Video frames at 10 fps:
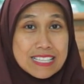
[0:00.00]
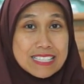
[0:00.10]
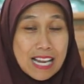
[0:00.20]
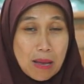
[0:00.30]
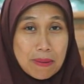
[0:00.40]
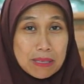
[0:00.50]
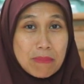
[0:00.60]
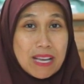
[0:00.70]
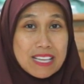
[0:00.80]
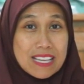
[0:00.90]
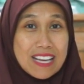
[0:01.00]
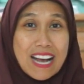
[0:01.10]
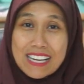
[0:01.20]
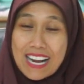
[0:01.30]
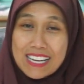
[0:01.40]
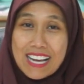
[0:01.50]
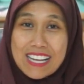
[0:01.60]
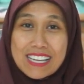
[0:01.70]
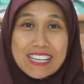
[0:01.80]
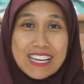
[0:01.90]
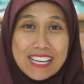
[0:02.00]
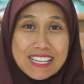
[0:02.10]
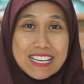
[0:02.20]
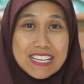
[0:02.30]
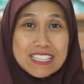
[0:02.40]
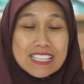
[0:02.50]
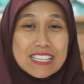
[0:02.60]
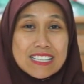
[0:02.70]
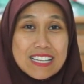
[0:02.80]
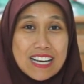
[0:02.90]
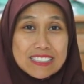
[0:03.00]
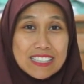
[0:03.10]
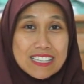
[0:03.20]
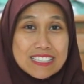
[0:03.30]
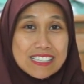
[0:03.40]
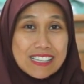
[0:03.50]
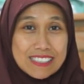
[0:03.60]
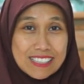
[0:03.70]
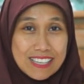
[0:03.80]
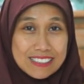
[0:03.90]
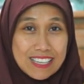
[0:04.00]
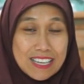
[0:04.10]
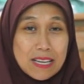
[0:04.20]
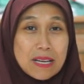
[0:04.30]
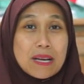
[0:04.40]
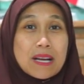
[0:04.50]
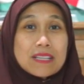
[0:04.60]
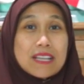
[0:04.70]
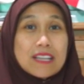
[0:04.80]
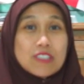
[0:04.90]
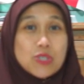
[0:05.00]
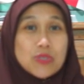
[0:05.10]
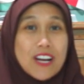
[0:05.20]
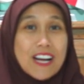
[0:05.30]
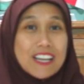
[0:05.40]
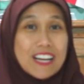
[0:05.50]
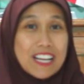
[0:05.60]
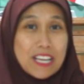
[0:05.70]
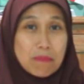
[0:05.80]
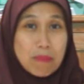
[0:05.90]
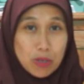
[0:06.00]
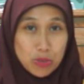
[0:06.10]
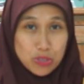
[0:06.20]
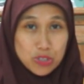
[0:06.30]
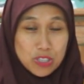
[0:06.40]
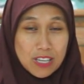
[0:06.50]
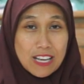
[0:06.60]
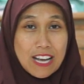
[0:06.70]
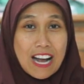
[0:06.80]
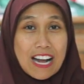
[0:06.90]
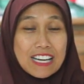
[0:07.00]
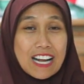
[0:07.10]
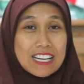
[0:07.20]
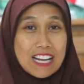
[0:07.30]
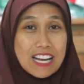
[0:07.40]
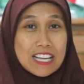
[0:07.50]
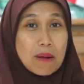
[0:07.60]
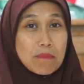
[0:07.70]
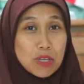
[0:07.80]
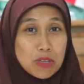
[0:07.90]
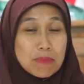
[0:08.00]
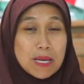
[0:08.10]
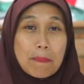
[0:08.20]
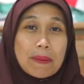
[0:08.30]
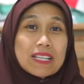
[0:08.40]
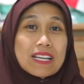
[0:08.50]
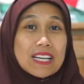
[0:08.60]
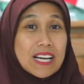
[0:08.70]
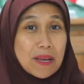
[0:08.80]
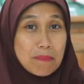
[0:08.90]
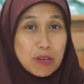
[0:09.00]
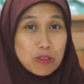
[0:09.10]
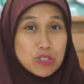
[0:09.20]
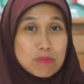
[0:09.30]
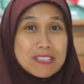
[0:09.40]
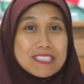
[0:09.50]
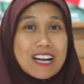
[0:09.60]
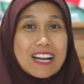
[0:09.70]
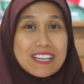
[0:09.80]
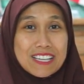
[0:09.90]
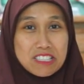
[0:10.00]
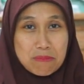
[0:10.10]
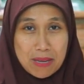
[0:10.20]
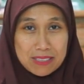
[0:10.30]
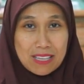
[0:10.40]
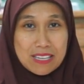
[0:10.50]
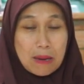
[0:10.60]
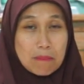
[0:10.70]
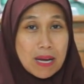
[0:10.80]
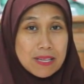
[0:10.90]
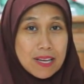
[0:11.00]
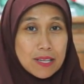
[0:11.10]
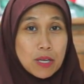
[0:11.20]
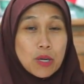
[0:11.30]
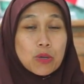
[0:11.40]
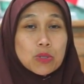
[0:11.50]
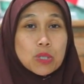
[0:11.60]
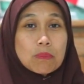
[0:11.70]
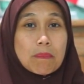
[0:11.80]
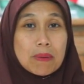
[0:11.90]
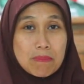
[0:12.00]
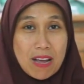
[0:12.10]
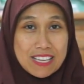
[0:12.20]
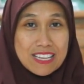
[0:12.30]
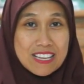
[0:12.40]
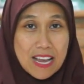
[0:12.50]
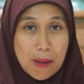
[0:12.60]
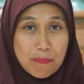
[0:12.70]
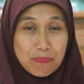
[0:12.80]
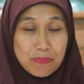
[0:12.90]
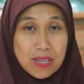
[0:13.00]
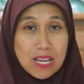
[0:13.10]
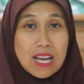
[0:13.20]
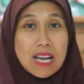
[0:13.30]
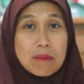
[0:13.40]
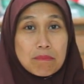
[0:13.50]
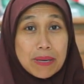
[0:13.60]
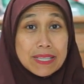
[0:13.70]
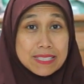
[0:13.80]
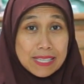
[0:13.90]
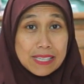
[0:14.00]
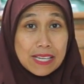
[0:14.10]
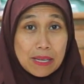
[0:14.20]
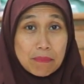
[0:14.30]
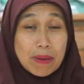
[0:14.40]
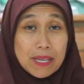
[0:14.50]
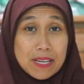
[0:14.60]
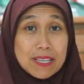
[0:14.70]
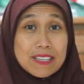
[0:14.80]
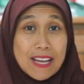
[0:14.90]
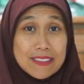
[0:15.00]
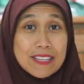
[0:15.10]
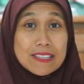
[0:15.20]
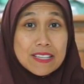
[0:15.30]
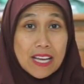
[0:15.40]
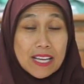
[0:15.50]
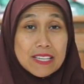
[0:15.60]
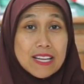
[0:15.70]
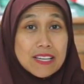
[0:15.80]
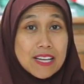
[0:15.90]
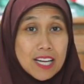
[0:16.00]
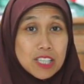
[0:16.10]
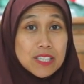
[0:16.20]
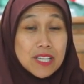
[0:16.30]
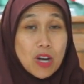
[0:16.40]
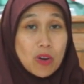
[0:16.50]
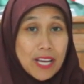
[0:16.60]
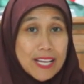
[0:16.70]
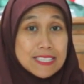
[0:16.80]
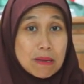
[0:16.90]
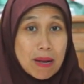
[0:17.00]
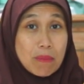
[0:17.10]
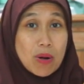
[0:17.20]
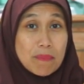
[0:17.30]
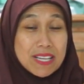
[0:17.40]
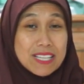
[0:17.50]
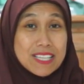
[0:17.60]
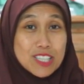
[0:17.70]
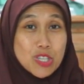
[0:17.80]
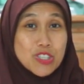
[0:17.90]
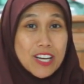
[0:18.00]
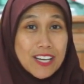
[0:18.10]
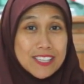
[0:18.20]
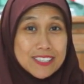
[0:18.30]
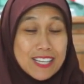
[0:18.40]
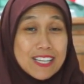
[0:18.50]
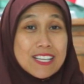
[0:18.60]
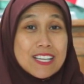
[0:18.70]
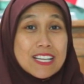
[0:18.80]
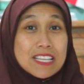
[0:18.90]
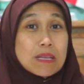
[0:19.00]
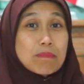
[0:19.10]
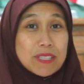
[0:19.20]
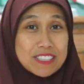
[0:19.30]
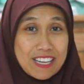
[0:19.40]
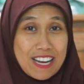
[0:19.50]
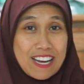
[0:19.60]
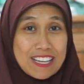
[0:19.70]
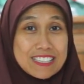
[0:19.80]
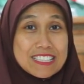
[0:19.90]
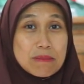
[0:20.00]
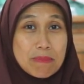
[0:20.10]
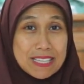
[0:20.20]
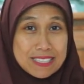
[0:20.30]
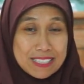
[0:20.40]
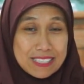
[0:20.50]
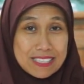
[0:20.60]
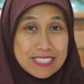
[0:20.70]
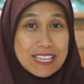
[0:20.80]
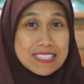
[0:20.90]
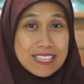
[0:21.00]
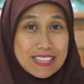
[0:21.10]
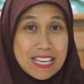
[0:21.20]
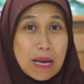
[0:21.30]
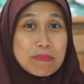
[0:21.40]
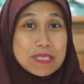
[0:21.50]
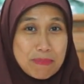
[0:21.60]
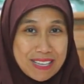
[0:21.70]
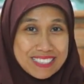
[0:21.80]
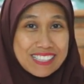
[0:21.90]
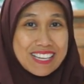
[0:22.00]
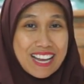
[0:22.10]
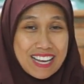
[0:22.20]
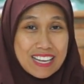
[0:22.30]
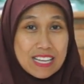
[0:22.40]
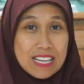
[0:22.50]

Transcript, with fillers: Selamat bagi anak-anak yang nilainya di atas rata-rata dan juga anak-anak yang bagus. Anak-anak yang belum mendapatkan nilai yang bagus masih ada kesempatan yang banyak untuk memperbaikinya. PCD, Parent Connecting Day, diadakan oleh SMA Muhammadiyah 3 Yogyakarta di pertengahan semester, setiap semesternya.